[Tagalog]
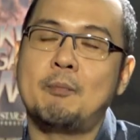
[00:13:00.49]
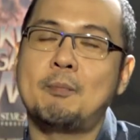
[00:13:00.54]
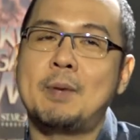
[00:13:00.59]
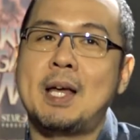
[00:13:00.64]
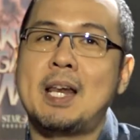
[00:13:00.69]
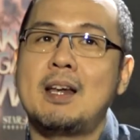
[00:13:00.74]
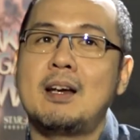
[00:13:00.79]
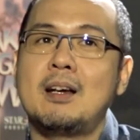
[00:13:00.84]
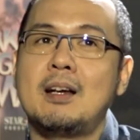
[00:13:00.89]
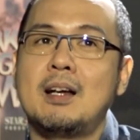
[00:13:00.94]
Hindi,
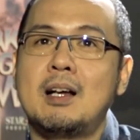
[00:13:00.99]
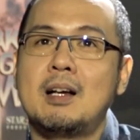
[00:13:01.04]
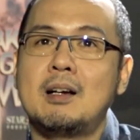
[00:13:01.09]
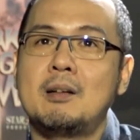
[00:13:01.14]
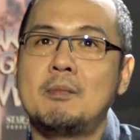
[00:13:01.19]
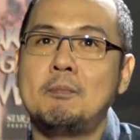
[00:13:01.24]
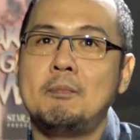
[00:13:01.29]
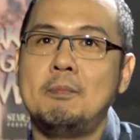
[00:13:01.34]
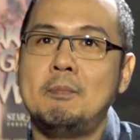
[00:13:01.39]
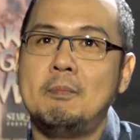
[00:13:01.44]
parang
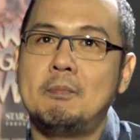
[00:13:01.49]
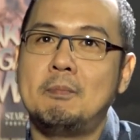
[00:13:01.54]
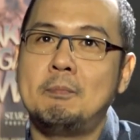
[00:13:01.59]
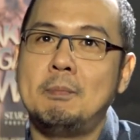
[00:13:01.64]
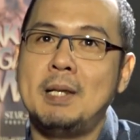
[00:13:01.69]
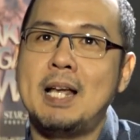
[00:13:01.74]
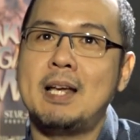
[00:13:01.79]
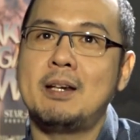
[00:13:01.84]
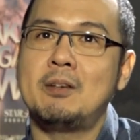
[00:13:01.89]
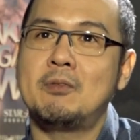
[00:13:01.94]
ang
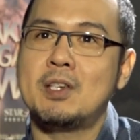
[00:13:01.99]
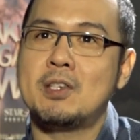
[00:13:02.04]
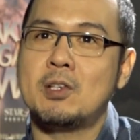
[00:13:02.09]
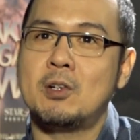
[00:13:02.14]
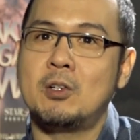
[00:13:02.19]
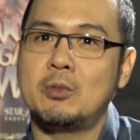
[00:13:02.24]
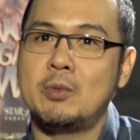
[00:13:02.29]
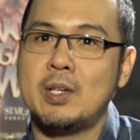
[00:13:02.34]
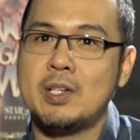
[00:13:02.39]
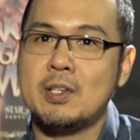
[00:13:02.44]
plan was
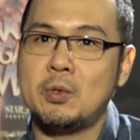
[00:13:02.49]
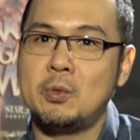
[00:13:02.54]
always